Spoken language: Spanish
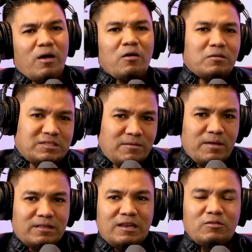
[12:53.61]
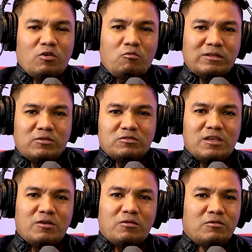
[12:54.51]
No, sí, me tiré unos cuatro,
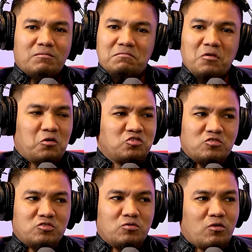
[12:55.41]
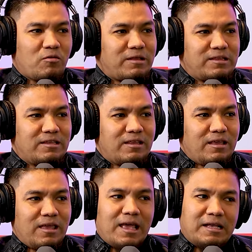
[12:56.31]
cinco, ocho churros, ¿me
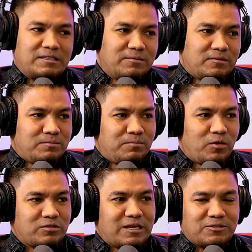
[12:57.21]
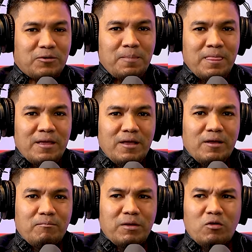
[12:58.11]
entiendes? En ese proceso.
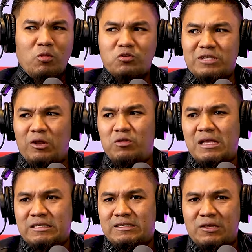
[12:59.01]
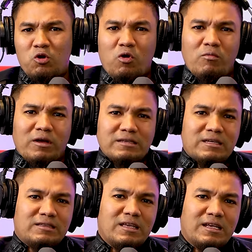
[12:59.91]
Pero no sé, a los 16 años como que
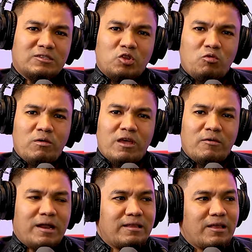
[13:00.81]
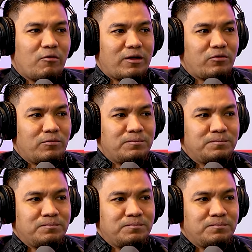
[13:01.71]
sentí que eso no me iba a llevar a nada bueno.